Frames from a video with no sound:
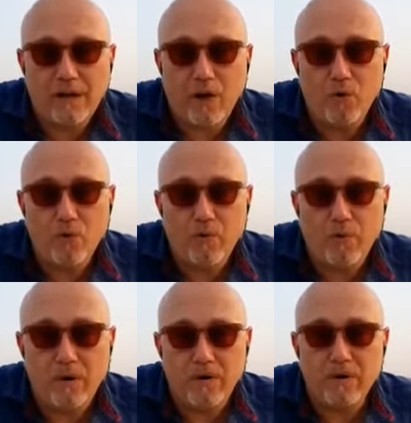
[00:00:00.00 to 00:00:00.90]
او
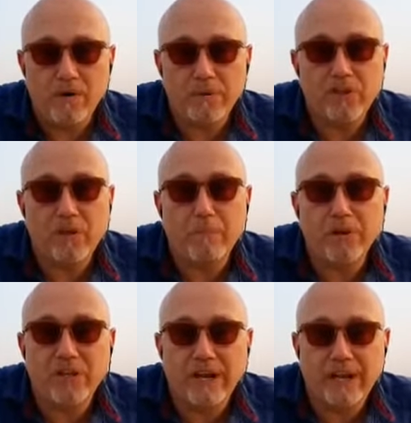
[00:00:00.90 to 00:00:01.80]
آه،
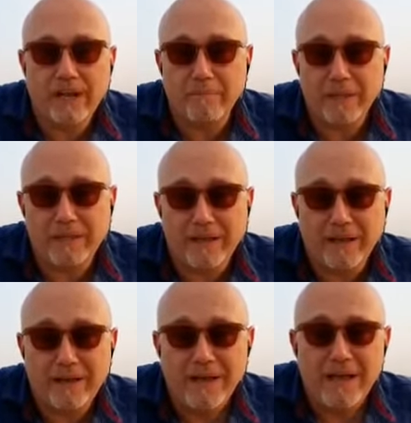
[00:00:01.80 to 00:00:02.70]
بتثبط لنا همتنا
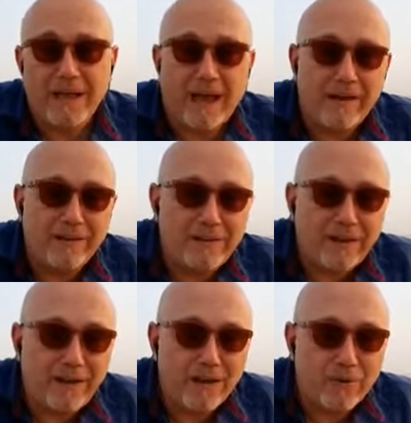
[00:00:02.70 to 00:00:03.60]
عن
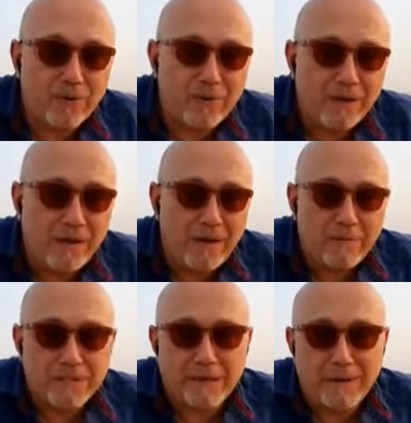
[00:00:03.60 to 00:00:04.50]
التغير
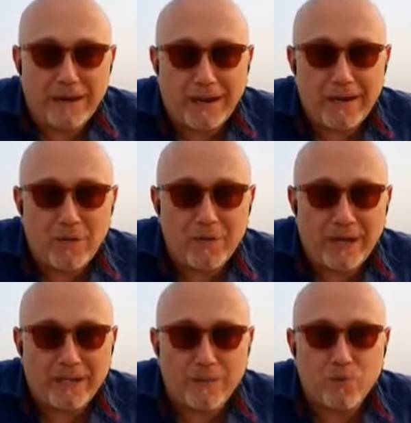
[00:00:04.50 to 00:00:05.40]
من زمان كانوا يقولوا لنا
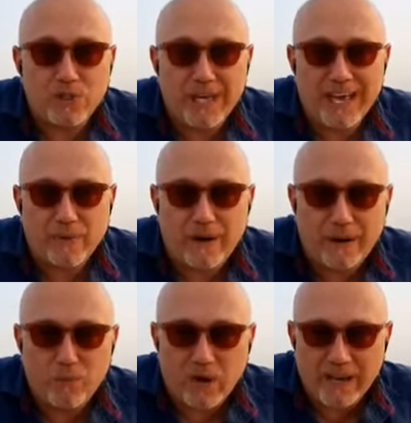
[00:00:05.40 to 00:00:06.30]
انت مسير ولا
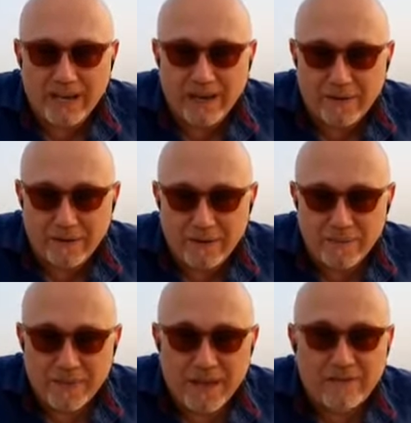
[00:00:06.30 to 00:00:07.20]
مخير
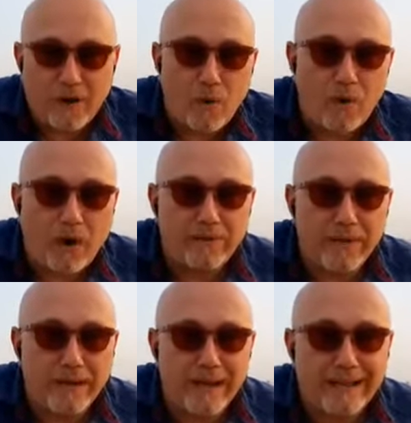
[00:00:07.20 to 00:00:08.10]
فهو
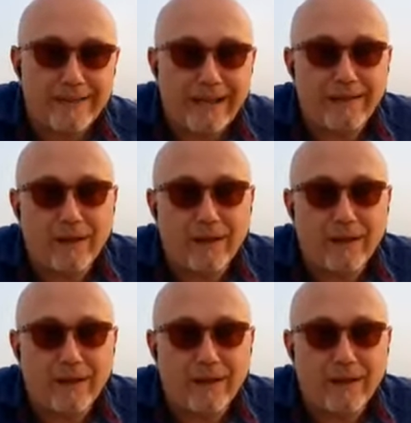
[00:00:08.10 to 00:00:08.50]
عندك هل انت عندك